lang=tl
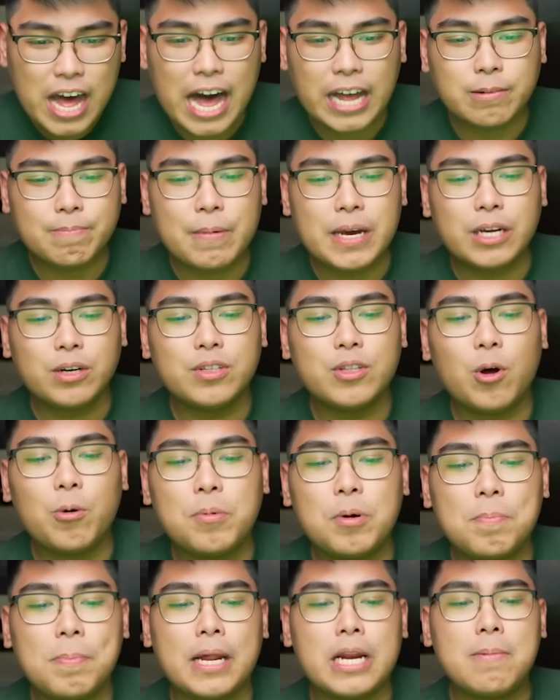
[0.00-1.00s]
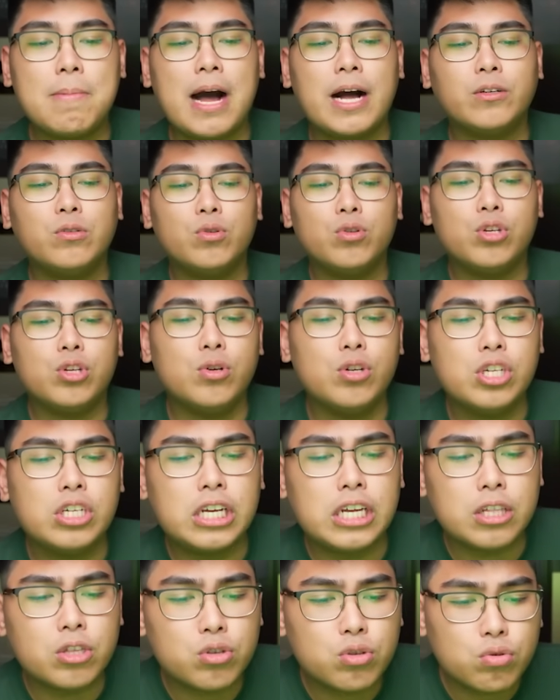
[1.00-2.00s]
At meron daw pong panibagong
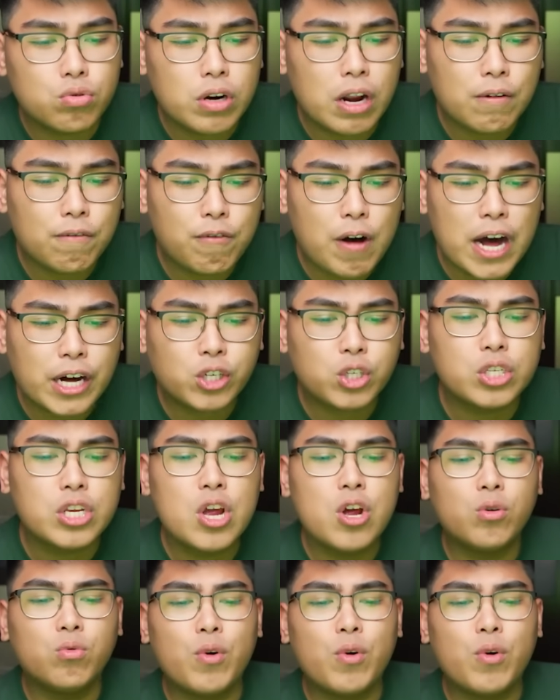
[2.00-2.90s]
huge kitsune fox,